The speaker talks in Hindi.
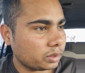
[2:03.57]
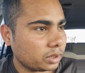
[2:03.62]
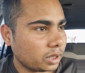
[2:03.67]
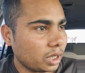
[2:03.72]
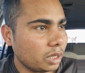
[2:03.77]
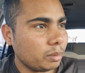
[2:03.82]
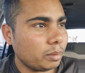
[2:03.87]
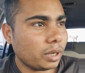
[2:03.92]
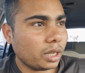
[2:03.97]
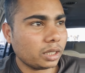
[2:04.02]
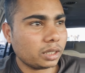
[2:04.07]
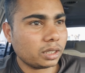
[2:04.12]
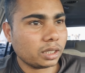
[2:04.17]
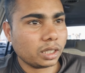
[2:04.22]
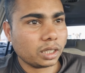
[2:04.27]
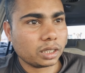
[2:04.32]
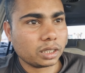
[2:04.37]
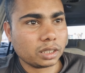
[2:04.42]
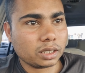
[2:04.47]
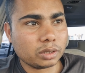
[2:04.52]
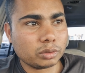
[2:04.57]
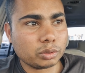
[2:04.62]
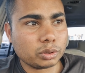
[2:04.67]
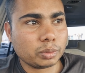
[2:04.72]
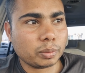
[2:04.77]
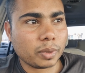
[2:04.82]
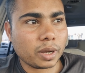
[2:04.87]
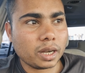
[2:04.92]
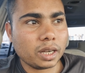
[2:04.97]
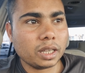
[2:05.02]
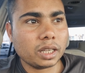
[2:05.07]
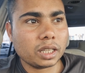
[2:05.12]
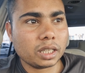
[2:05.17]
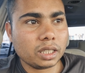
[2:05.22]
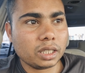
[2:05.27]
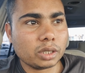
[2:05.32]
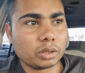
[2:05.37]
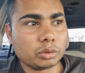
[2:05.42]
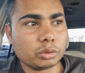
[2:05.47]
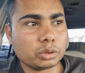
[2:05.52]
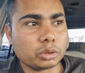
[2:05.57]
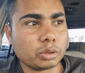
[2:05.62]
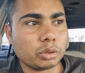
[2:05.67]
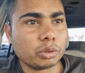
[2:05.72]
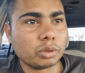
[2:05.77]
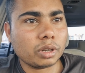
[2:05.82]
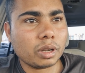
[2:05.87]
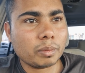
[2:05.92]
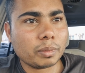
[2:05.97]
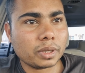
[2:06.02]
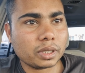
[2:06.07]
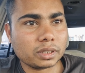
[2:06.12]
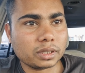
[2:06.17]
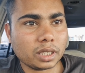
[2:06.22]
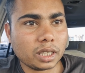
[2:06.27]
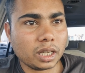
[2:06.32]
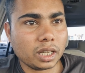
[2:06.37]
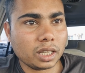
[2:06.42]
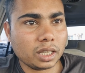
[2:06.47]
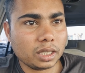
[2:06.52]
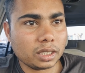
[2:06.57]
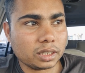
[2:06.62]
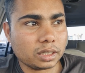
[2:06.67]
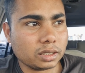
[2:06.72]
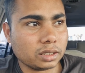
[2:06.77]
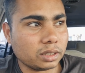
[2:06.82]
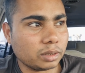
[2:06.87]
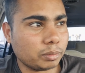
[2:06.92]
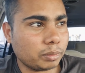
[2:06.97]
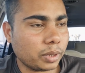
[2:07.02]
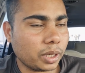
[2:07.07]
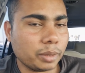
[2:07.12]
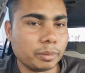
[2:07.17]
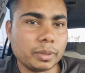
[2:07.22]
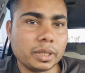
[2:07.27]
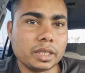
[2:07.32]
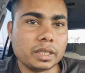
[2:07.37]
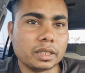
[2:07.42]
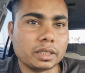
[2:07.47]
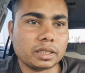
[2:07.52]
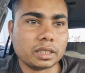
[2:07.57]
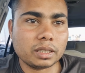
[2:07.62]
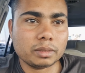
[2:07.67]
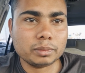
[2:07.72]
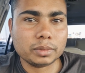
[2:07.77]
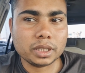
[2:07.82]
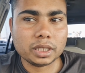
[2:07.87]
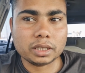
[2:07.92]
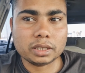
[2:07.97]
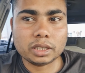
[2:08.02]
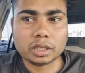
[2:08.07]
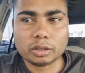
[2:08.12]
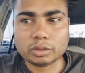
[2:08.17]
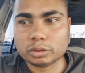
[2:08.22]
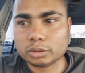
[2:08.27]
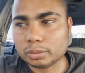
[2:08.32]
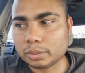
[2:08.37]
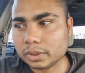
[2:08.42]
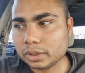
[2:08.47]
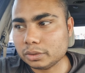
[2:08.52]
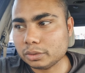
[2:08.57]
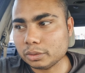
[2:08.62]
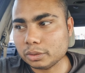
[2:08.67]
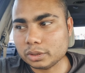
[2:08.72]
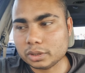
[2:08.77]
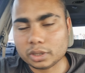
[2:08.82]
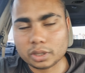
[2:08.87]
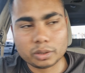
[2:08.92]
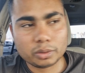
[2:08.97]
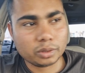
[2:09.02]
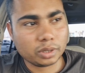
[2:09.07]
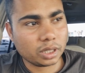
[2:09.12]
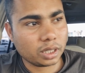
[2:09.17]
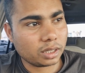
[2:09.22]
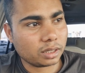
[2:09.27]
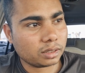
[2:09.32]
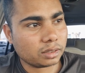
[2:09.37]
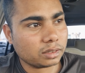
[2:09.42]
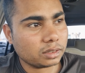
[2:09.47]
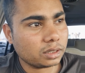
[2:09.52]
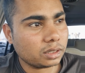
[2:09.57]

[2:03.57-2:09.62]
सही बात है कि कुछ पाने के लिए कुछ खोना पड़ता है लेकिन जब फैमिली की तरफ देखता हूं तो फिर सोचता हूं यार